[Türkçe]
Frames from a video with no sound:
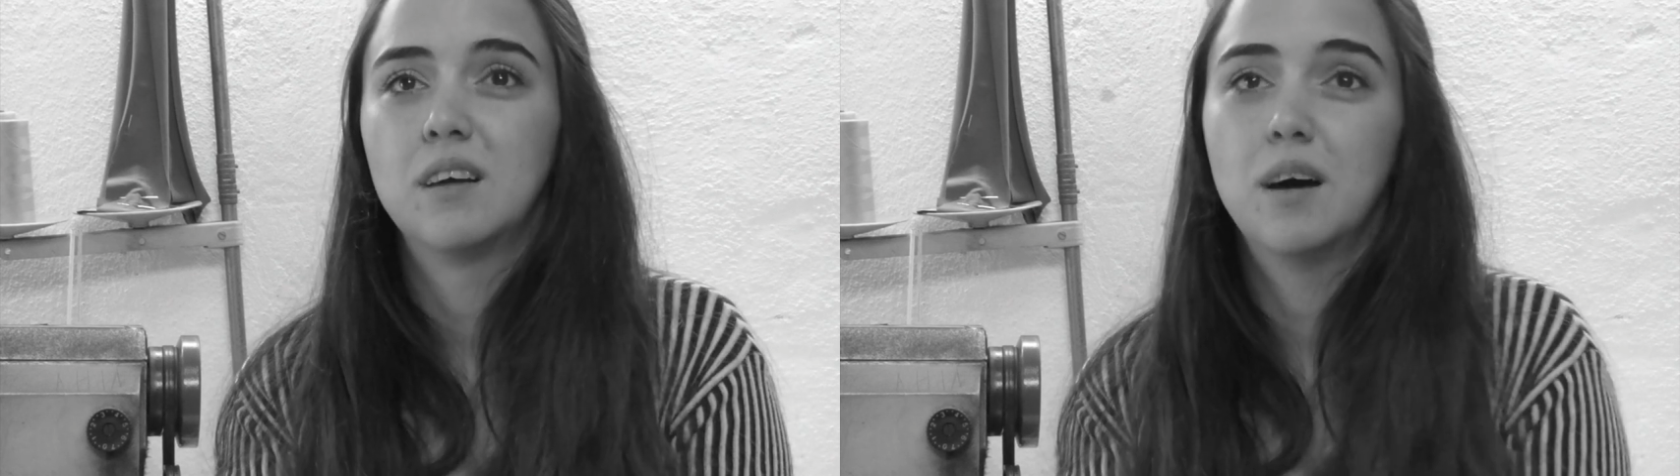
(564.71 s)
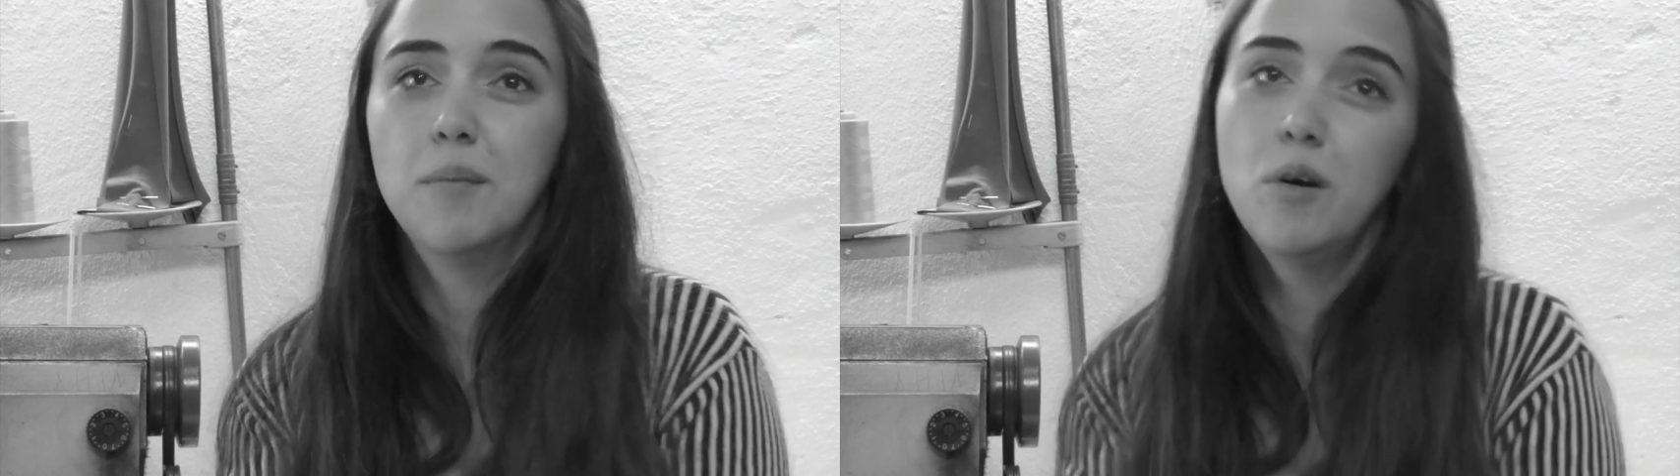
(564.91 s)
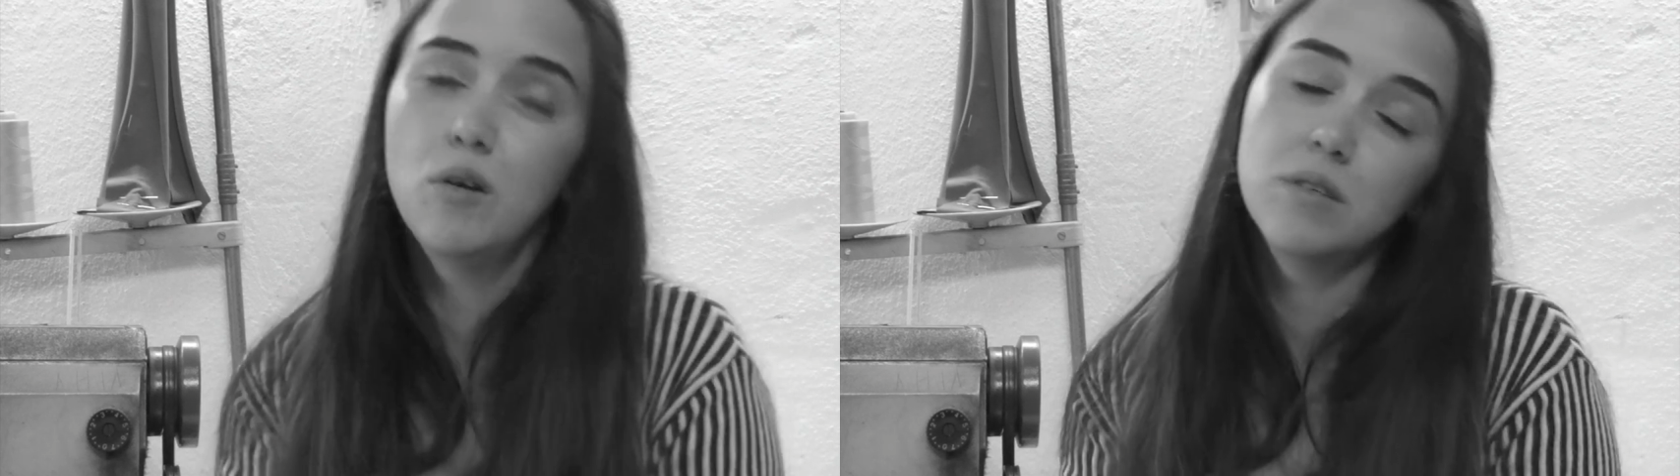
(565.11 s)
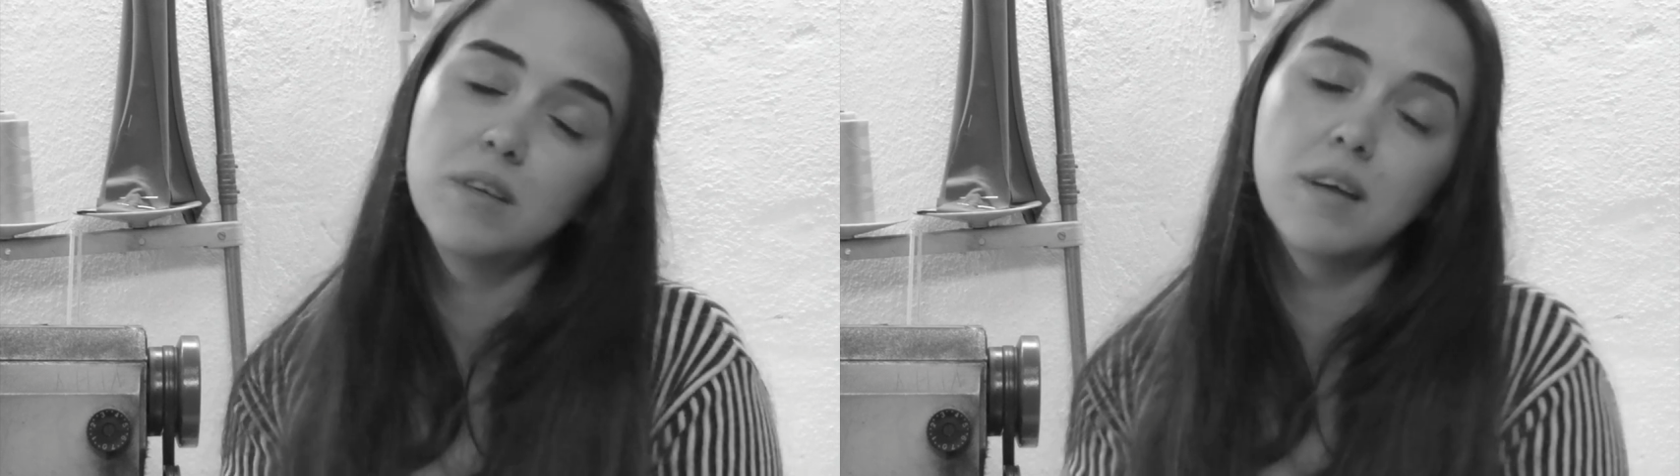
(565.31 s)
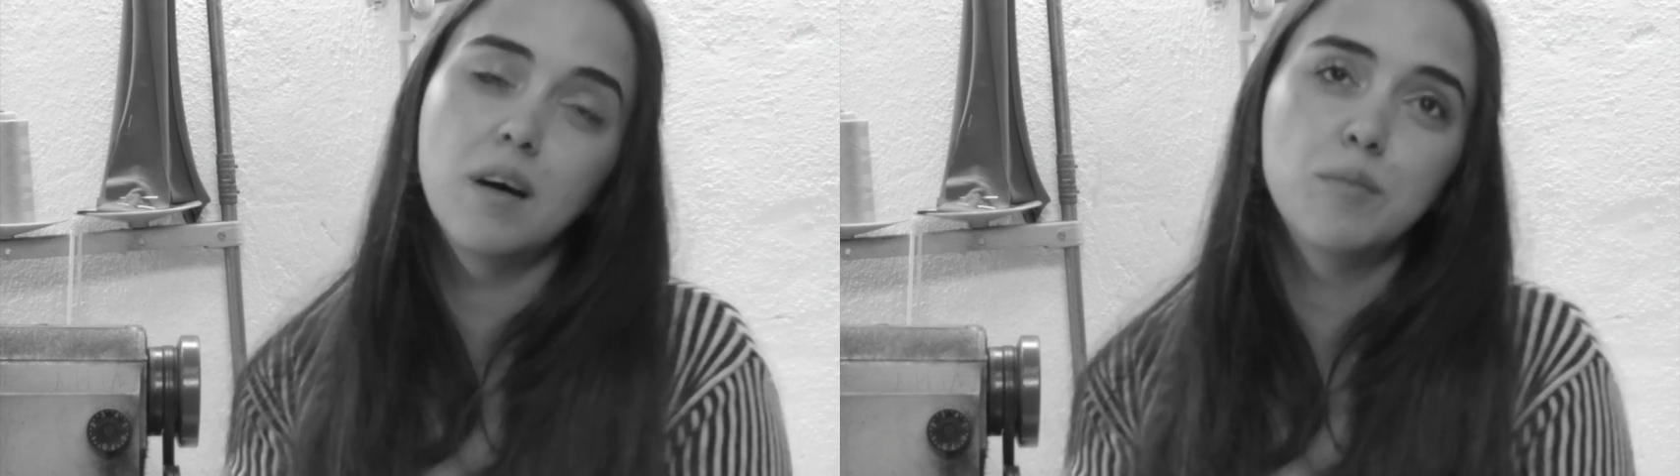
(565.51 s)
Ama
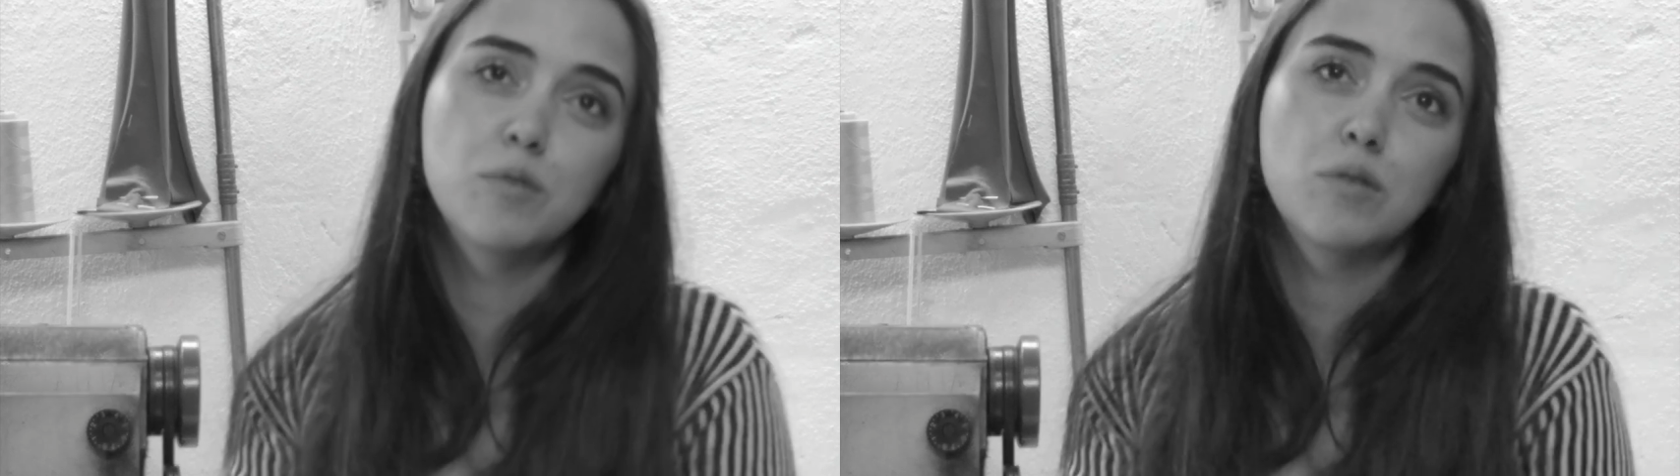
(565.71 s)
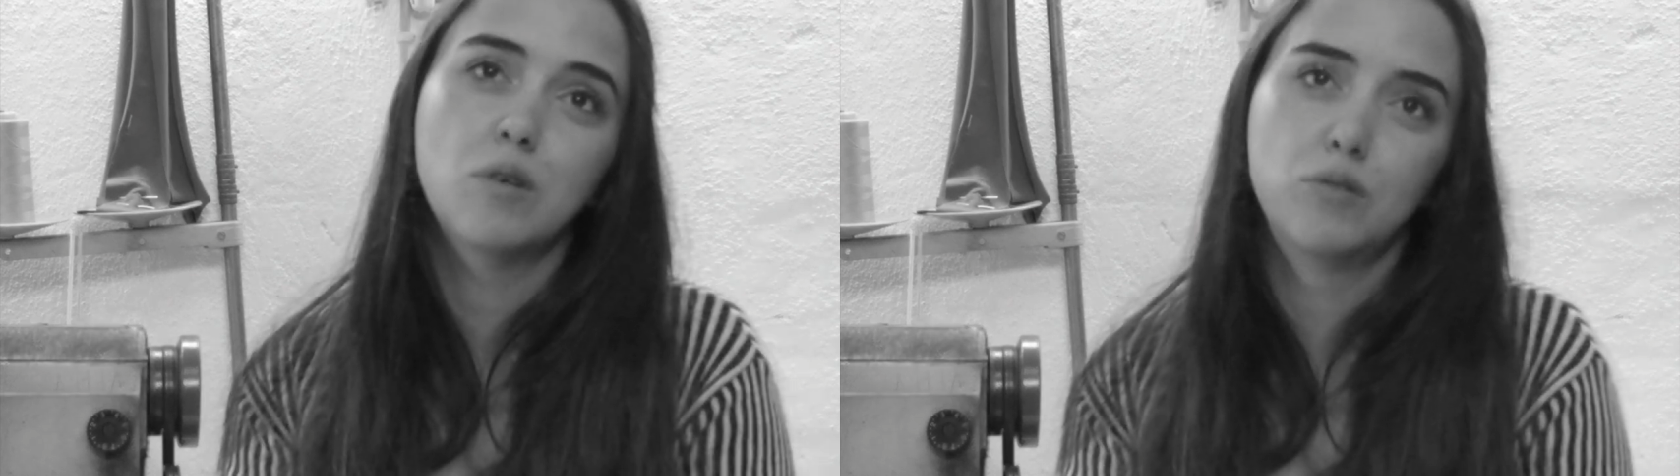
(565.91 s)
orada daha mutlu